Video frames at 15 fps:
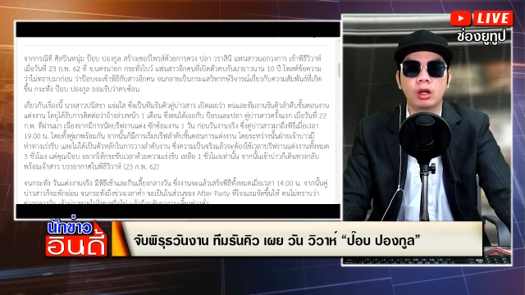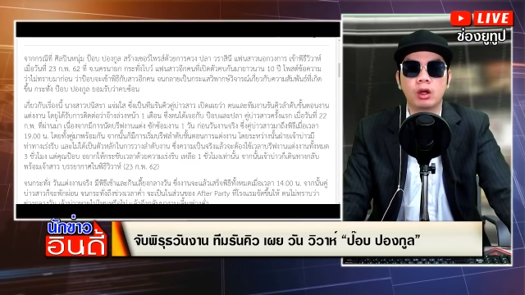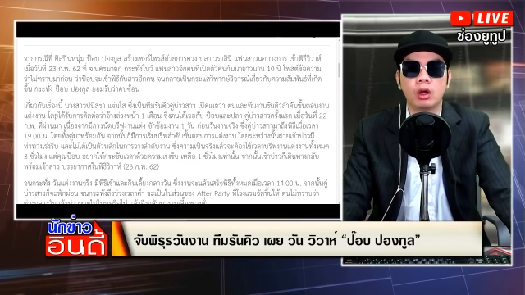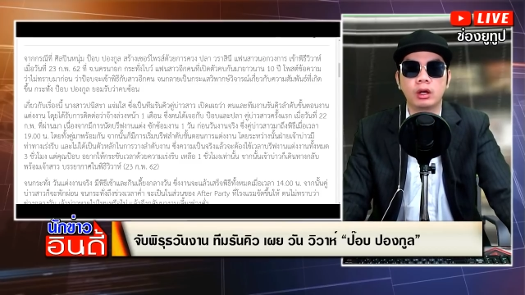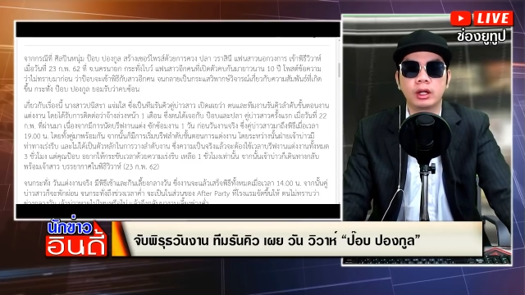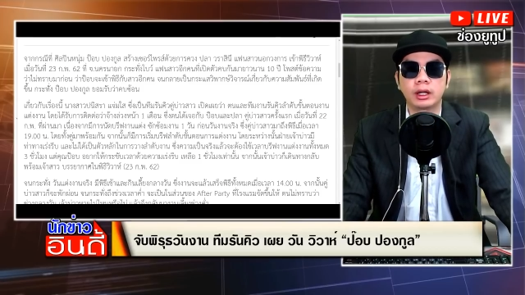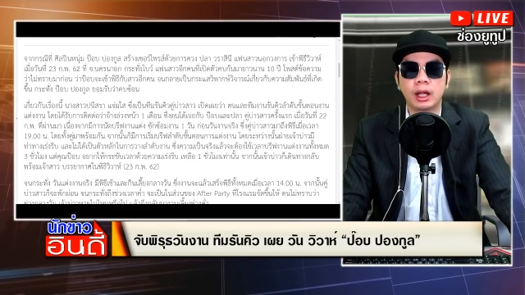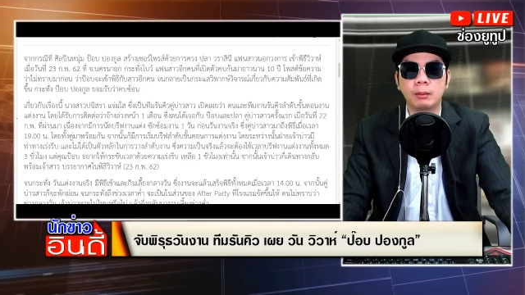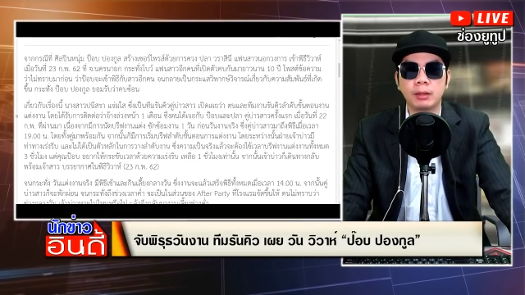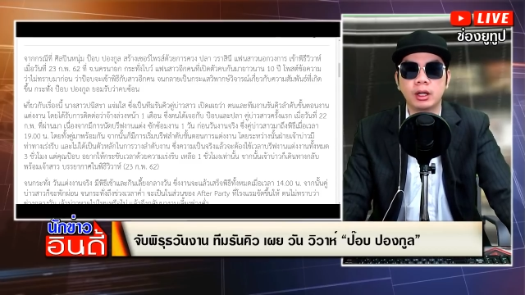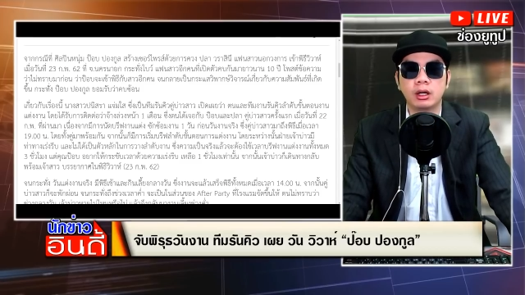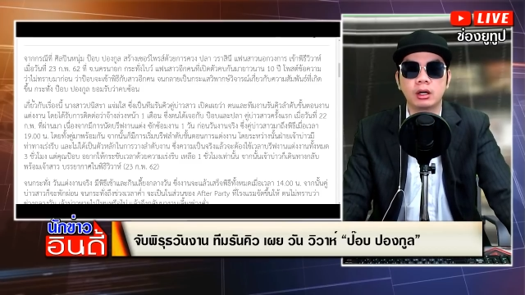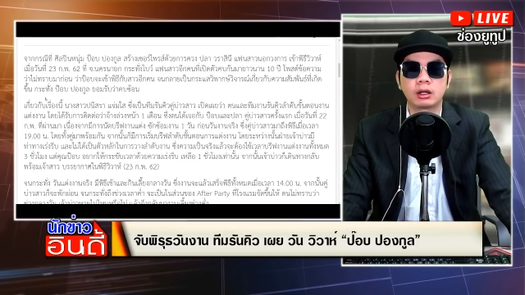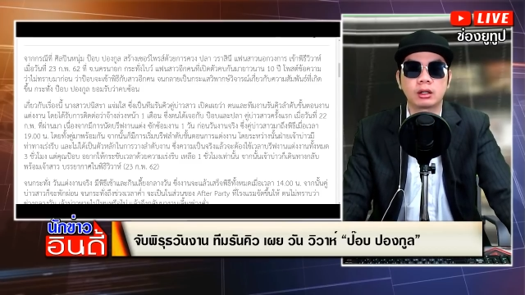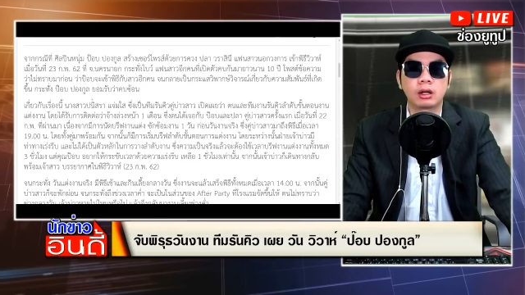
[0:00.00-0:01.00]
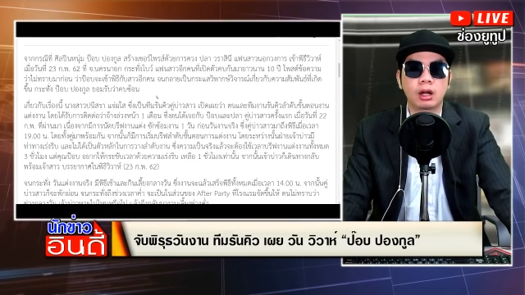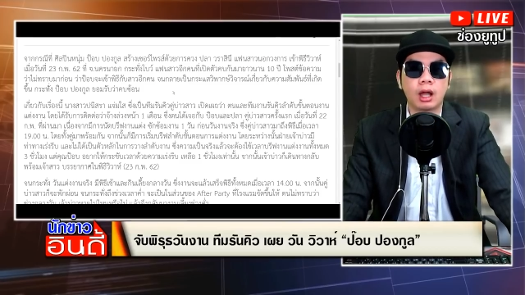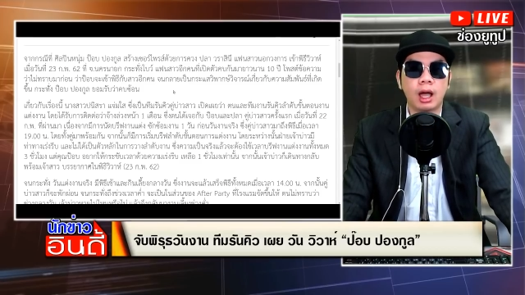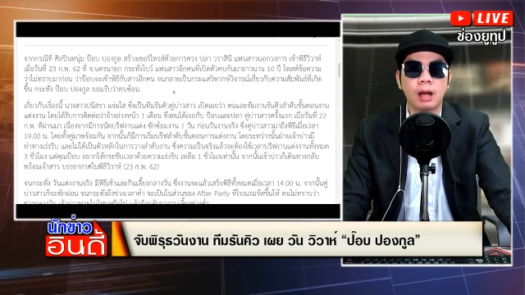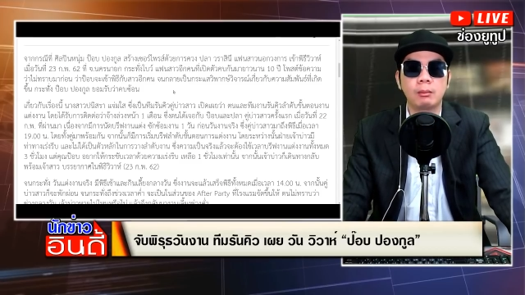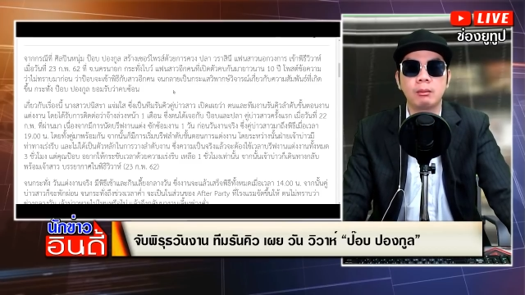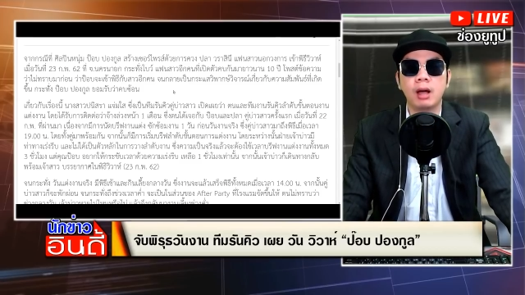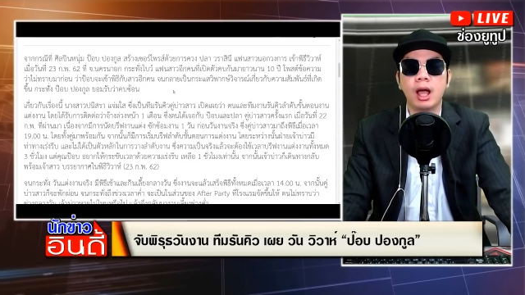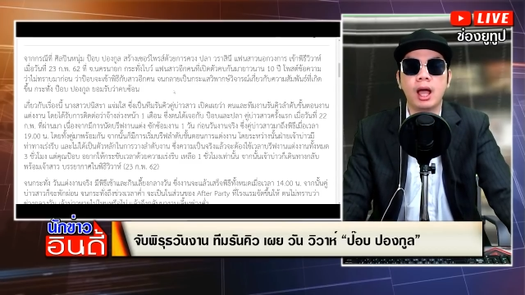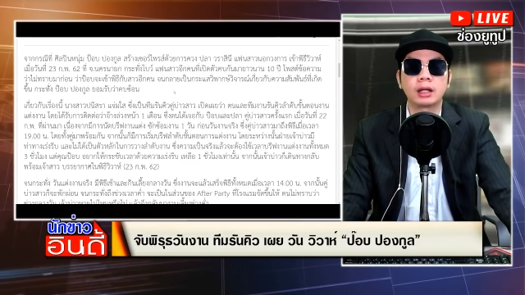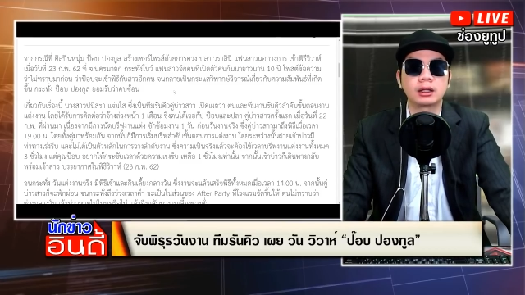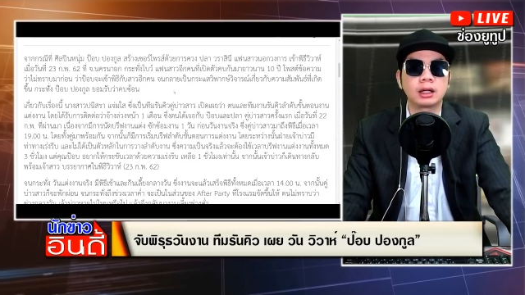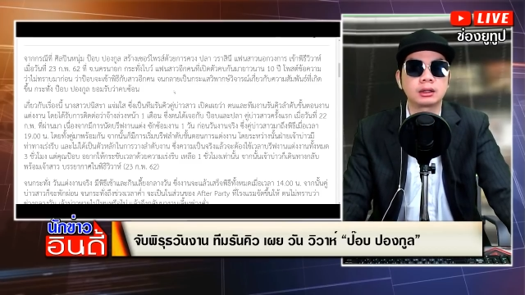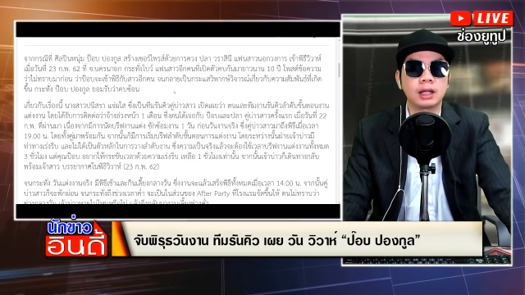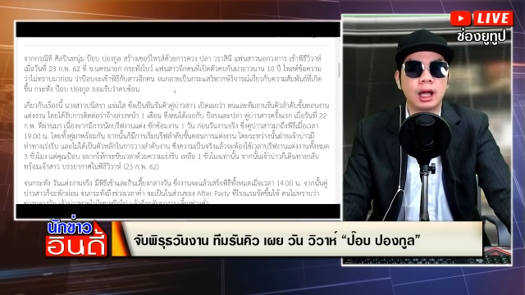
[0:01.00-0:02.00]
ก็เลยทำให้เกิดดราม่า
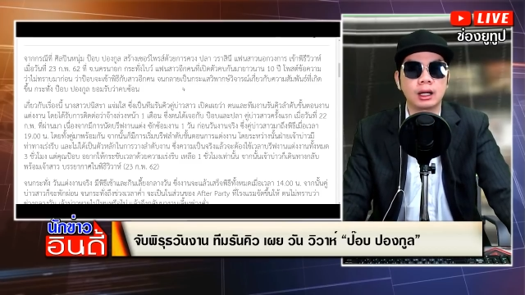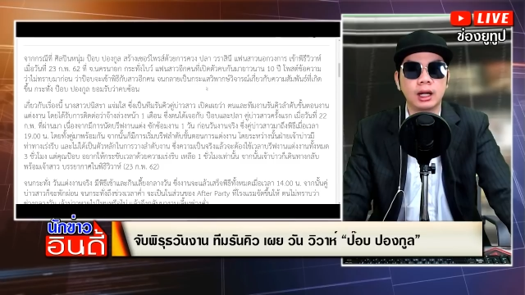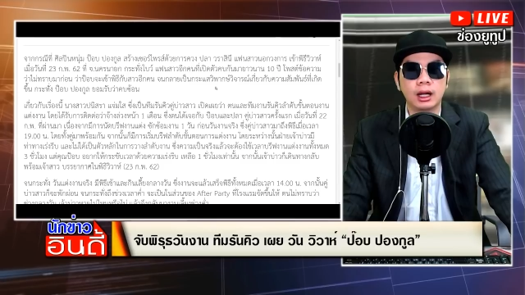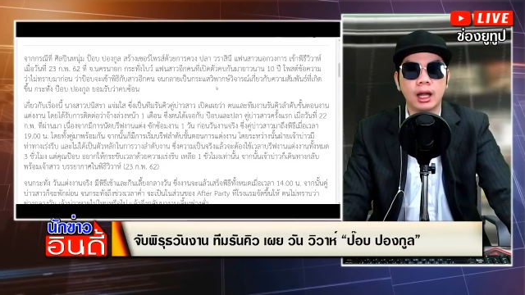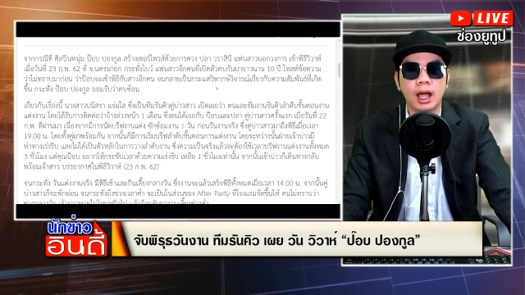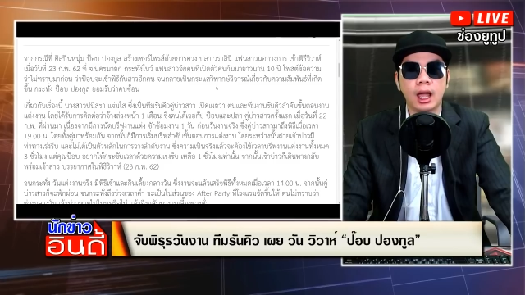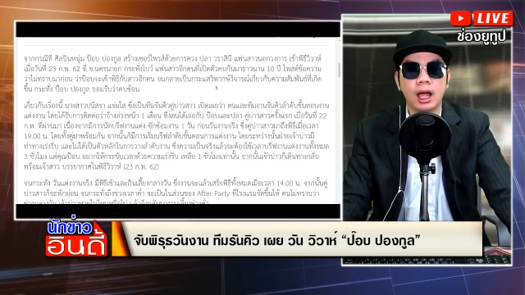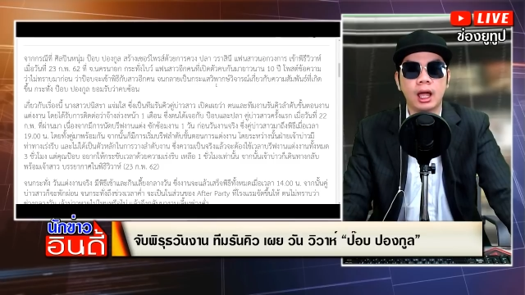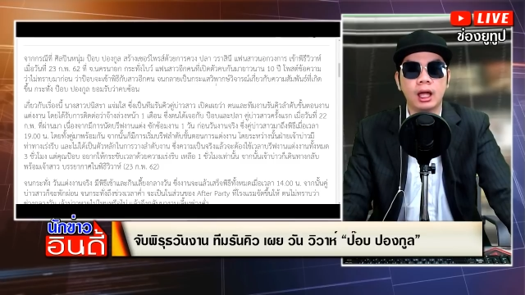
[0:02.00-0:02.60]
ต่างๆนานา